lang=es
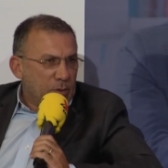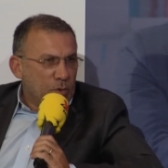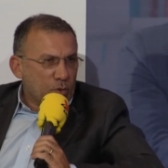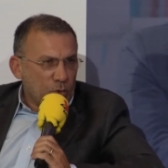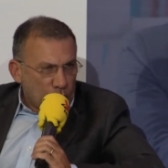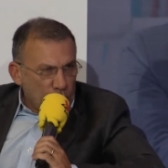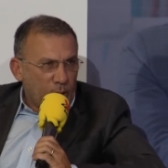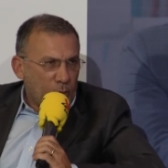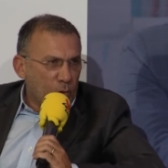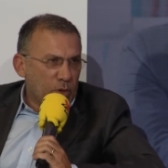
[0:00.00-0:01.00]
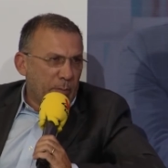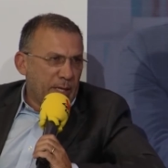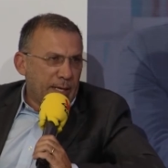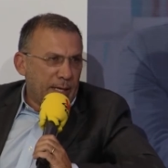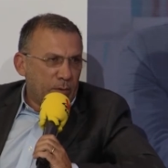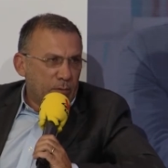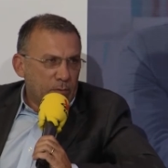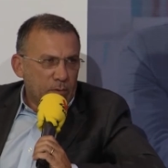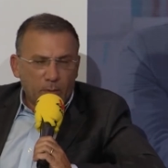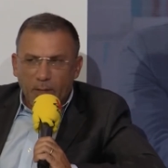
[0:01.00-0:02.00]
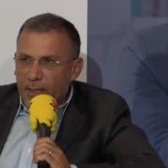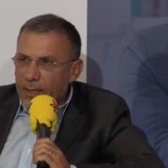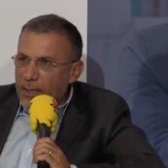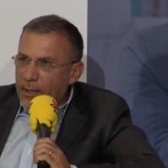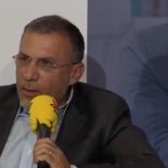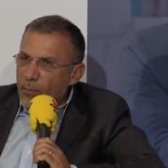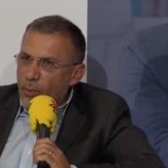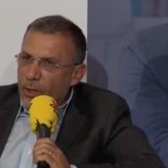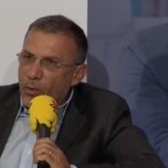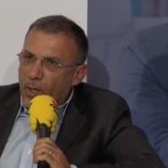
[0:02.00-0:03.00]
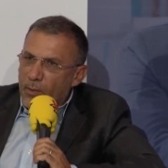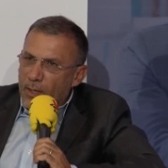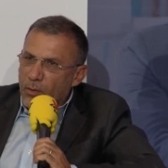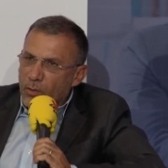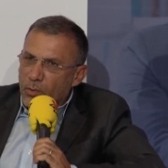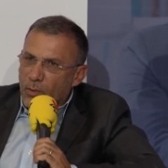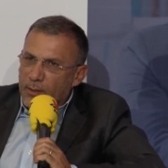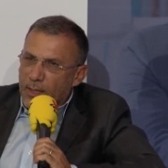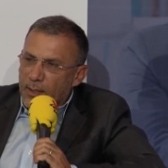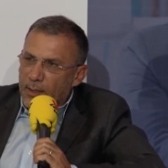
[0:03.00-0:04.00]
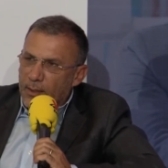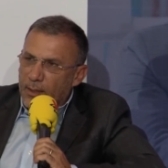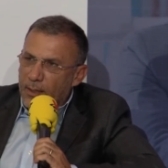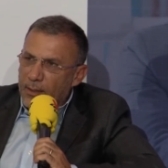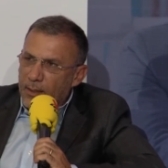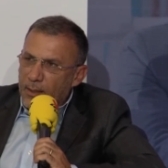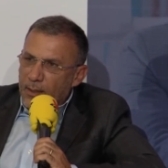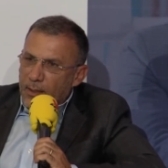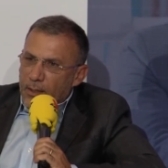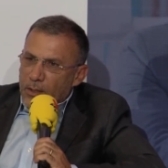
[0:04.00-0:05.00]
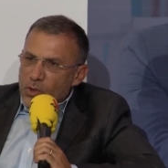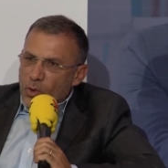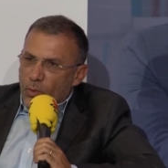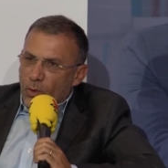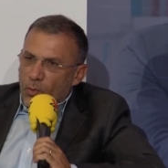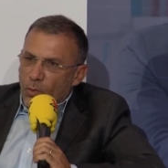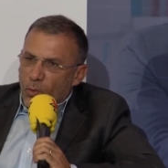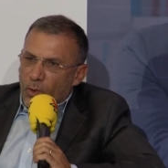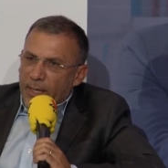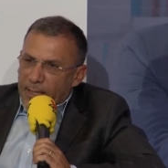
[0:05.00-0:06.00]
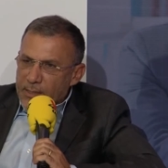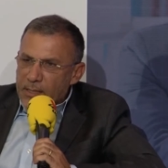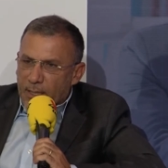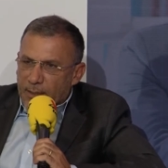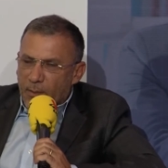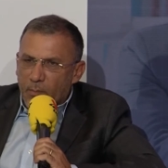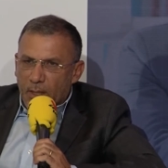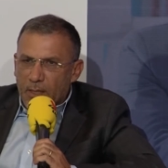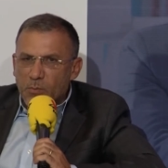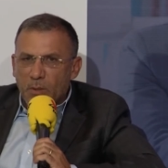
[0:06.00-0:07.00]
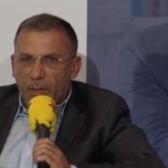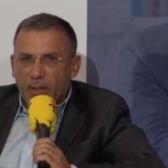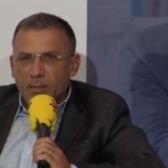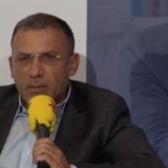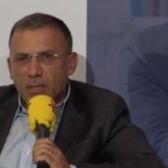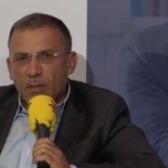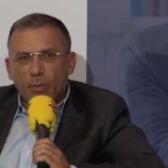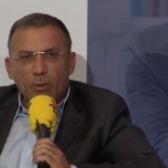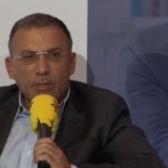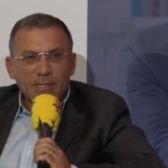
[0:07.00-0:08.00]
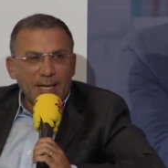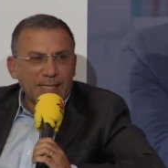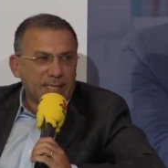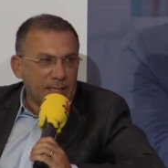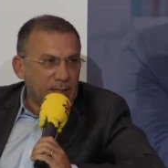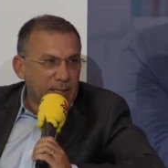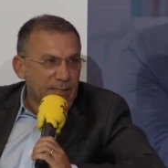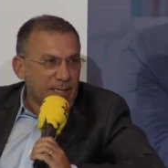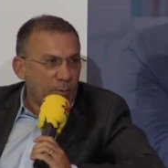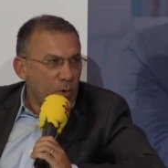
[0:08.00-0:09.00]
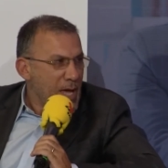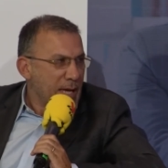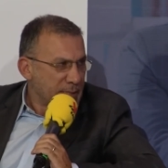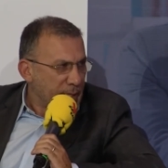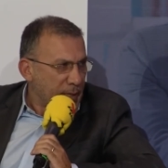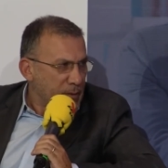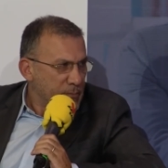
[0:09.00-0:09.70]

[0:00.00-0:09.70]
Yo soy ciudadano norteamericano, de manera que puedo hablar con toda tranquilidad sobre lo que ocurre en ese que también es mi país y puedo hacer las críticas que voy a hacer.